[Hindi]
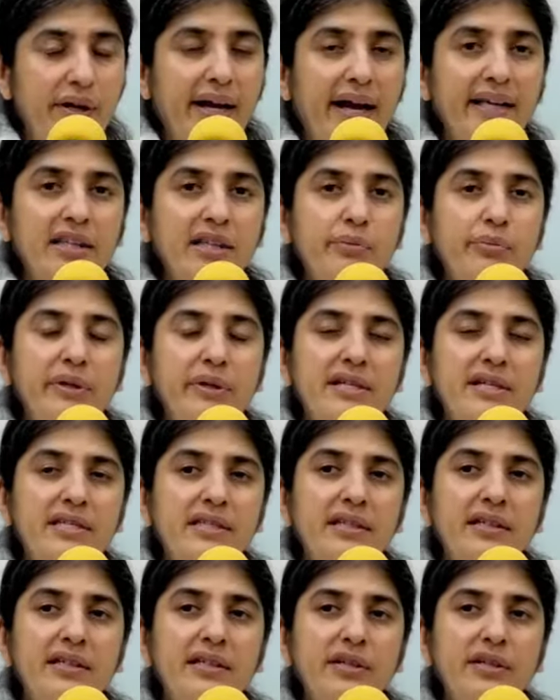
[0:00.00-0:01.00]
और आत्मिक
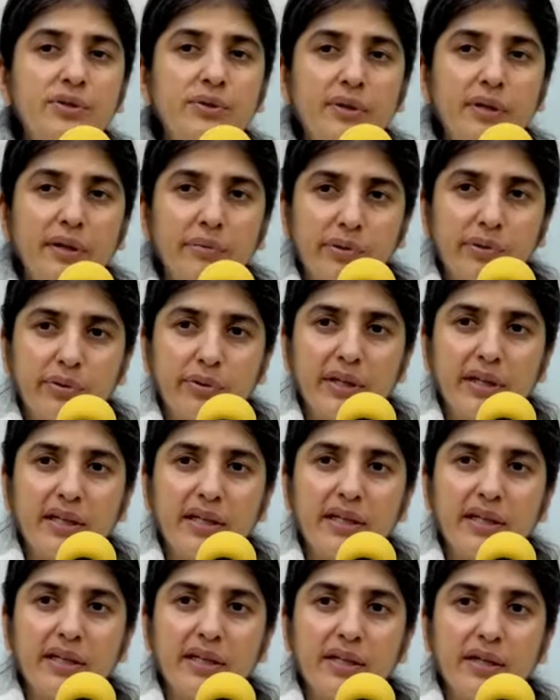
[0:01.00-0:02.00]
स्थिति जो अब
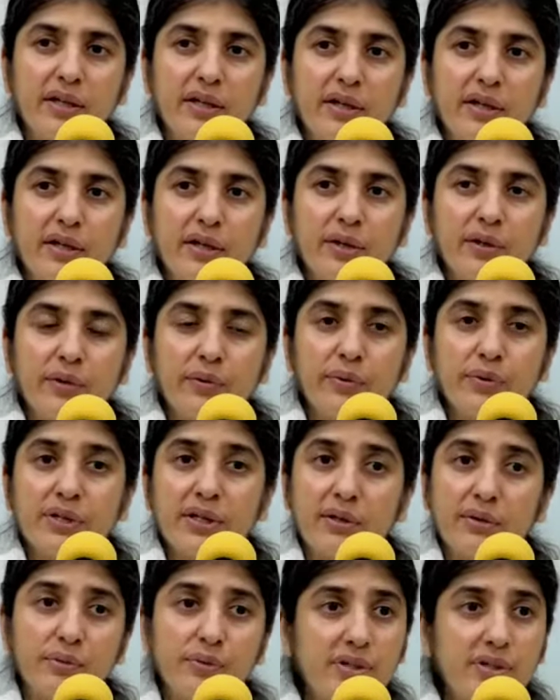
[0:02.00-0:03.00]
होगी उस
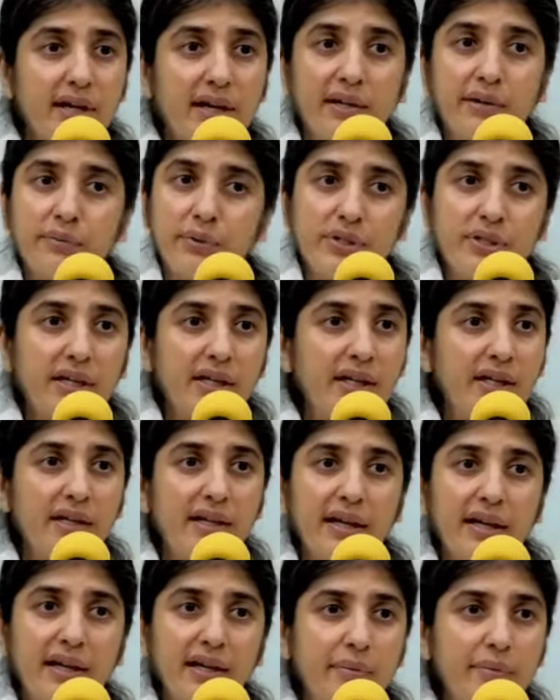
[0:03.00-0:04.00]
अनुसार वो शरीर
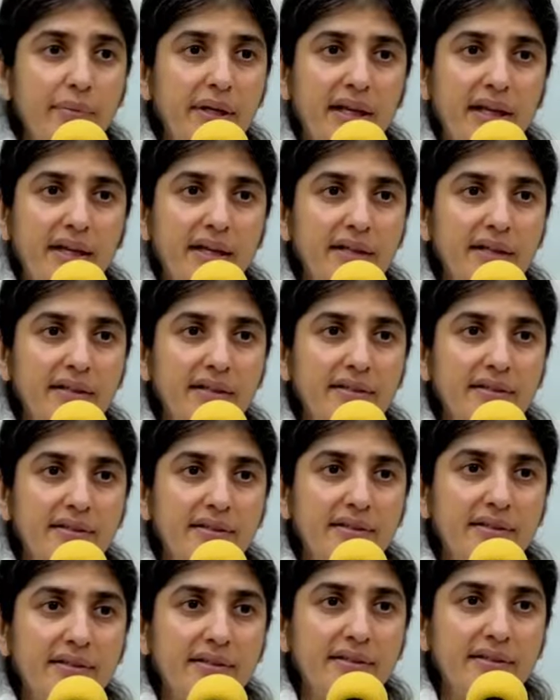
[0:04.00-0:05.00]
नया बनेगा
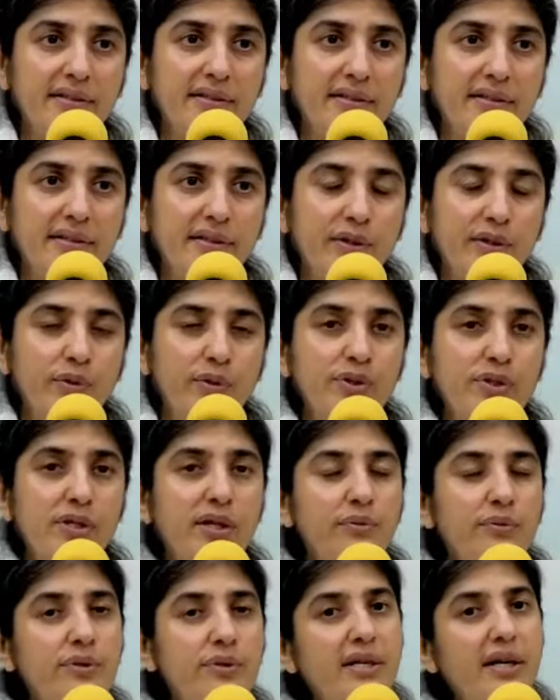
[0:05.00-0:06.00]
उस
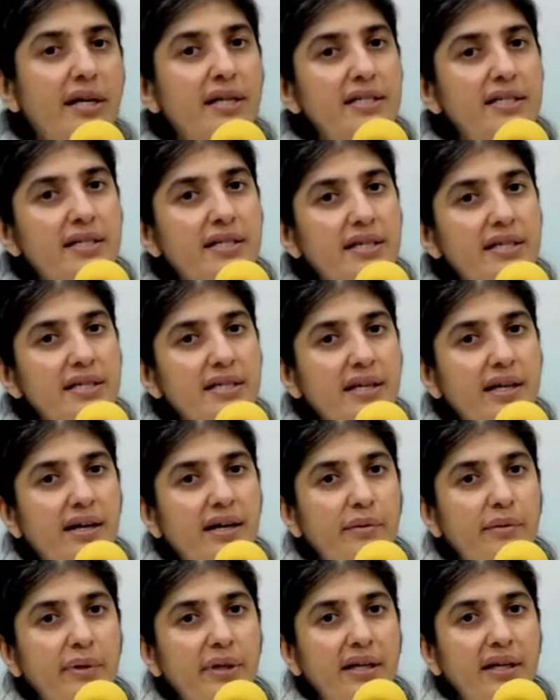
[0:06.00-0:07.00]
अनुसार
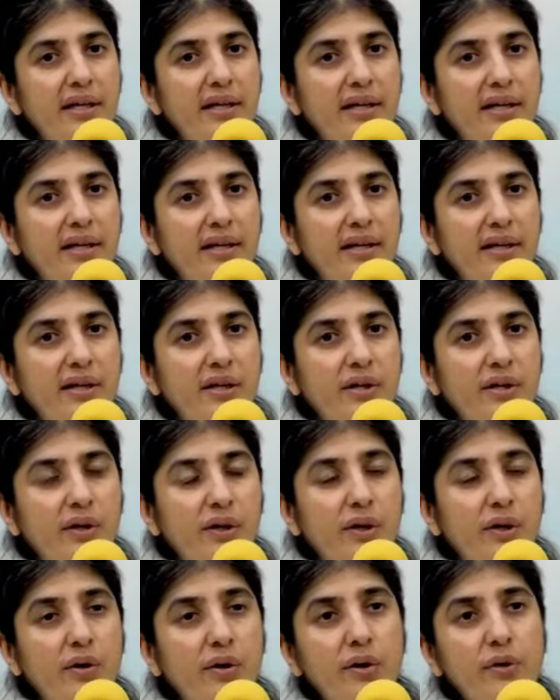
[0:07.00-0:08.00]
संस्कार बनेंगे
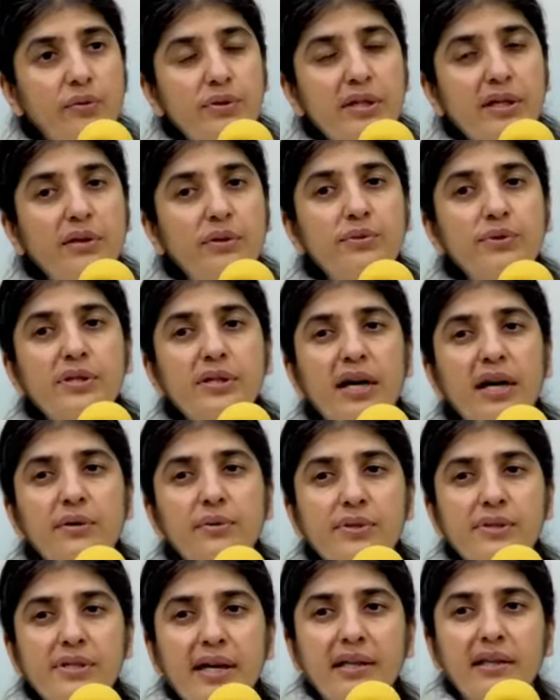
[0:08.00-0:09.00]
और उस अनुसार
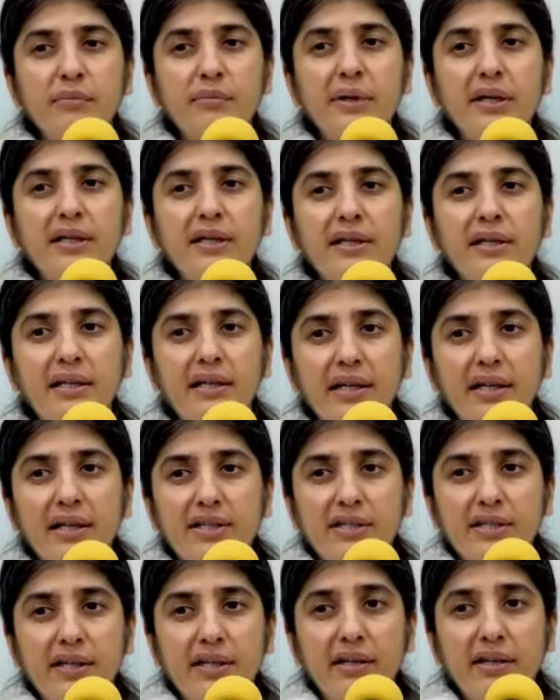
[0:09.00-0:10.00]
उस आत्मा का नए
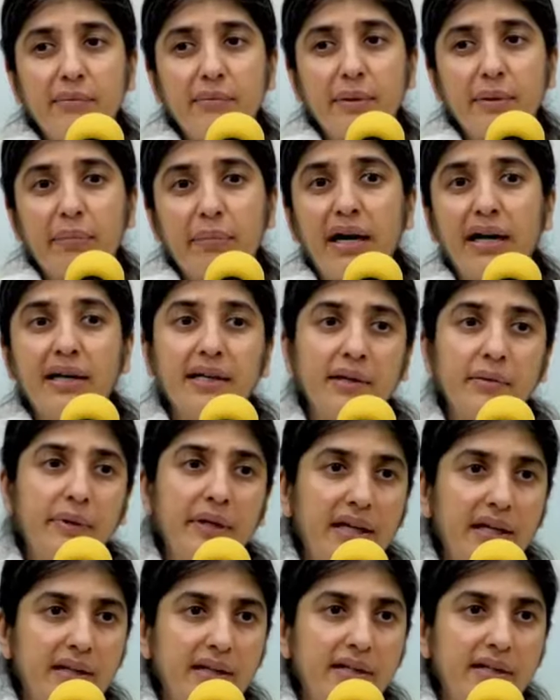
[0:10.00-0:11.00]
शरीर में भाग्य
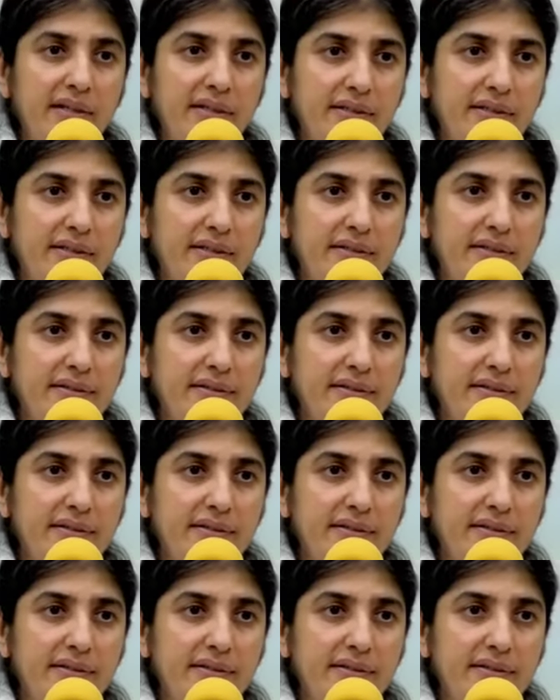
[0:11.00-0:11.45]
बनेगा